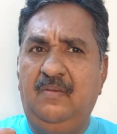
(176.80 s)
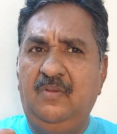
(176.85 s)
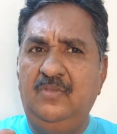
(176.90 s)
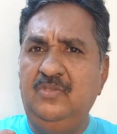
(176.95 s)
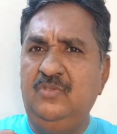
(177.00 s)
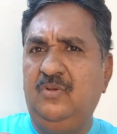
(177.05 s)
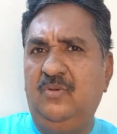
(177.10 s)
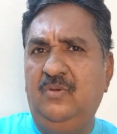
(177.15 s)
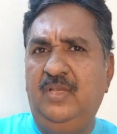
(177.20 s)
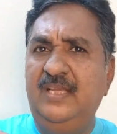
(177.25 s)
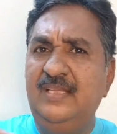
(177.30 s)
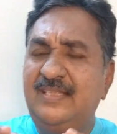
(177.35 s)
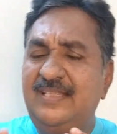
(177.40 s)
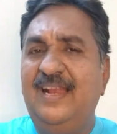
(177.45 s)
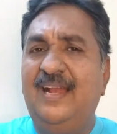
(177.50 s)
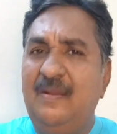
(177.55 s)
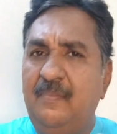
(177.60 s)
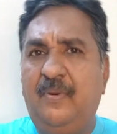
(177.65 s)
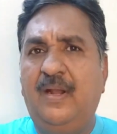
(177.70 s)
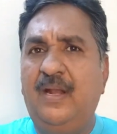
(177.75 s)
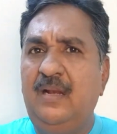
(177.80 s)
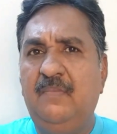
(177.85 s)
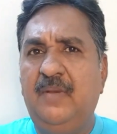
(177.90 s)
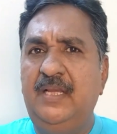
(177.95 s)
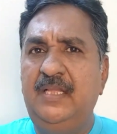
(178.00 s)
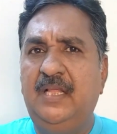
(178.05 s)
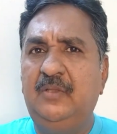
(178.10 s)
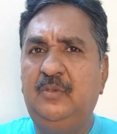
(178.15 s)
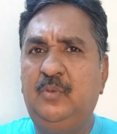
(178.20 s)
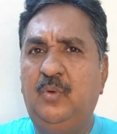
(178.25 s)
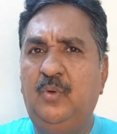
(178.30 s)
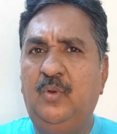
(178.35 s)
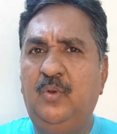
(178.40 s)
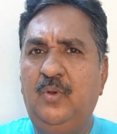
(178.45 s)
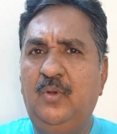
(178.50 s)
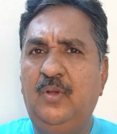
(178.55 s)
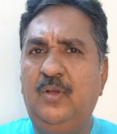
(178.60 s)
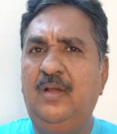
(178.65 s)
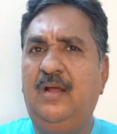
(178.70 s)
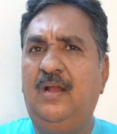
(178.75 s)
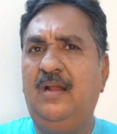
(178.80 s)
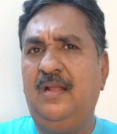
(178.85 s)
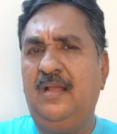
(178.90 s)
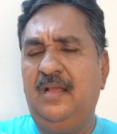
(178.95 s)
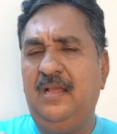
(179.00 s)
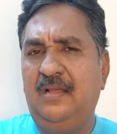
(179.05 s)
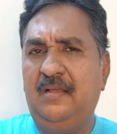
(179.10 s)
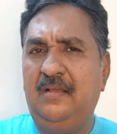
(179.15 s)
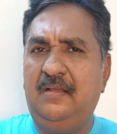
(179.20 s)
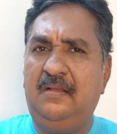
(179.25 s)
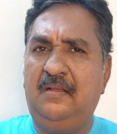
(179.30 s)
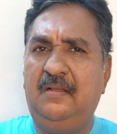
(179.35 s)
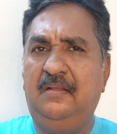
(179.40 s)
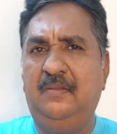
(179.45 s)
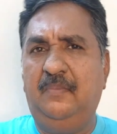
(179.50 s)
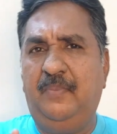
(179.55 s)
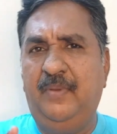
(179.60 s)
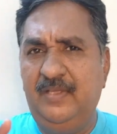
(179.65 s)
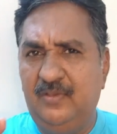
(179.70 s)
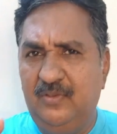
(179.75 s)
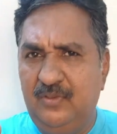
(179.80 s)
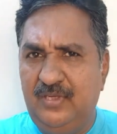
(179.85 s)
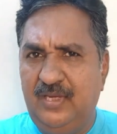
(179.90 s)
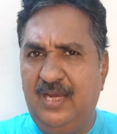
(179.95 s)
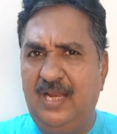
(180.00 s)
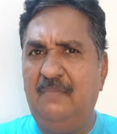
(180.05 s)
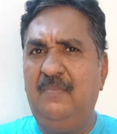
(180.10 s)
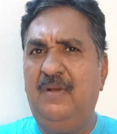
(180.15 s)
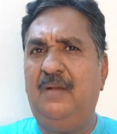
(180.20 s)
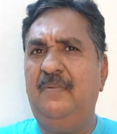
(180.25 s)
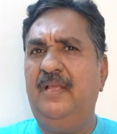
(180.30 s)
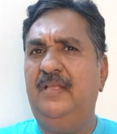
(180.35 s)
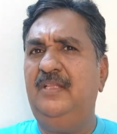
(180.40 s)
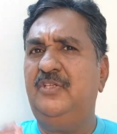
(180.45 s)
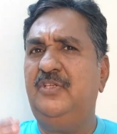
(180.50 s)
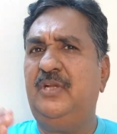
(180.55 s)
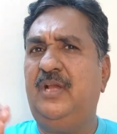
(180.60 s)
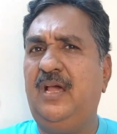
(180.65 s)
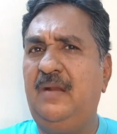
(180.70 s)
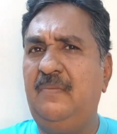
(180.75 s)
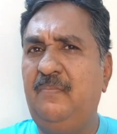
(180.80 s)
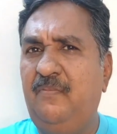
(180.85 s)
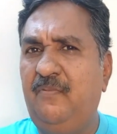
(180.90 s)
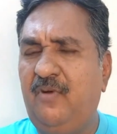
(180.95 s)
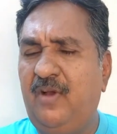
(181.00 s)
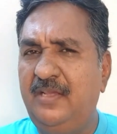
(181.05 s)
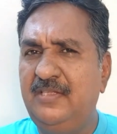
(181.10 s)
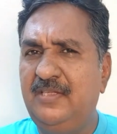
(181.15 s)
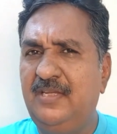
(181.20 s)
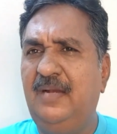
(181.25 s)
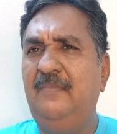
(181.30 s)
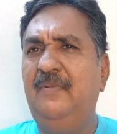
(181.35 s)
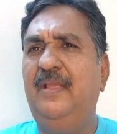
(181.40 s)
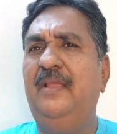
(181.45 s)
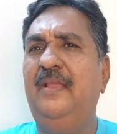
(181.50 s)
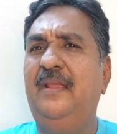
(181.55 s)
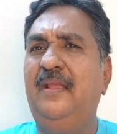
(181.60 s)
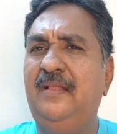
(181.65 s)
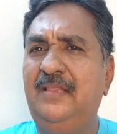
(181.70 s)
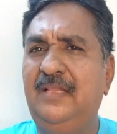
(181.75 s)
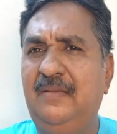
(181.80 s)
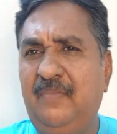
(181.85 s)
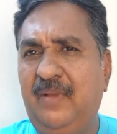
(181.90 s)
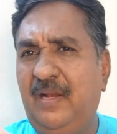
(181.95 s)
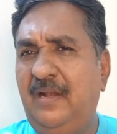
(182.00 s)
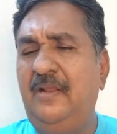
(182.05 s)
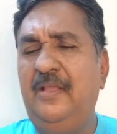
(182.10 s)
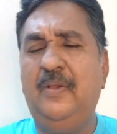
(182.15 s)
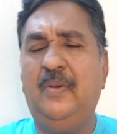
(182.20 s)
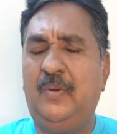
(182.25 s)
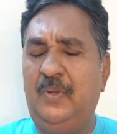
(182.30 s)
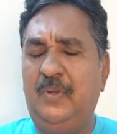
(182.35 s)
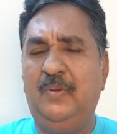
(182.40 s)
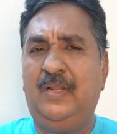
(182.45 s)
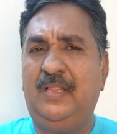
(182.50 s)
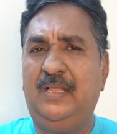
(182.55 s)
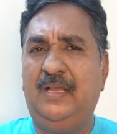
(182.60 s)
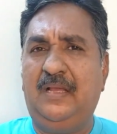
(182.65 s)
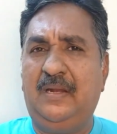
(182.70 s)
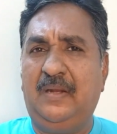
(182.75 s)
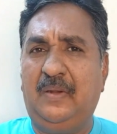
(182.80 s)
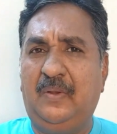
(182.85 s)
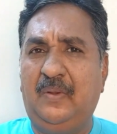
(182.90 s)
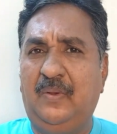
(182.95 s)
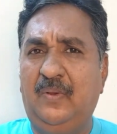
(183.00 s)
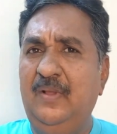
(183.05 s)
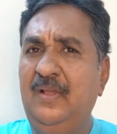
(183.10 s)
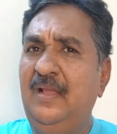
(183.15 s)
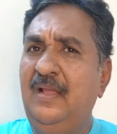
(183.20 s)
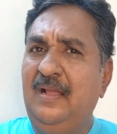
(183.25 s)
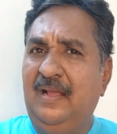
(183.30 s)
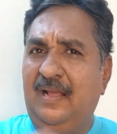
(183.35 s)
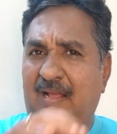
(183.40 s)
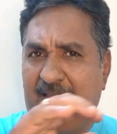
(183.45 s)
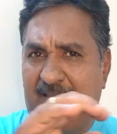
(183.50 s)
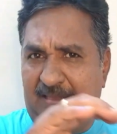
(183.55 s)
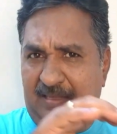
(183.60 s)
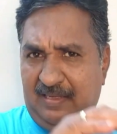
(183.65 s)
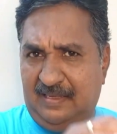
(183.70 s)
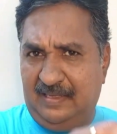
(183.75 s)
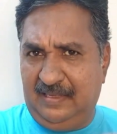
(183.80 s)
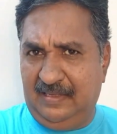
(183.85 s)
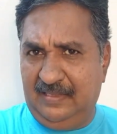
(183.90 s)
கொஞ்சம் ஈஸியான பாடல் மாதிரி தான் தோணும் ஆனால் அந்த பி சுசிலா அப்படியே அந்த ஷார்ப் வாய்ஸில் அப்படியே அந்த மெலடியை கொண்டு வரதாக இருக்கட்டும் அந்த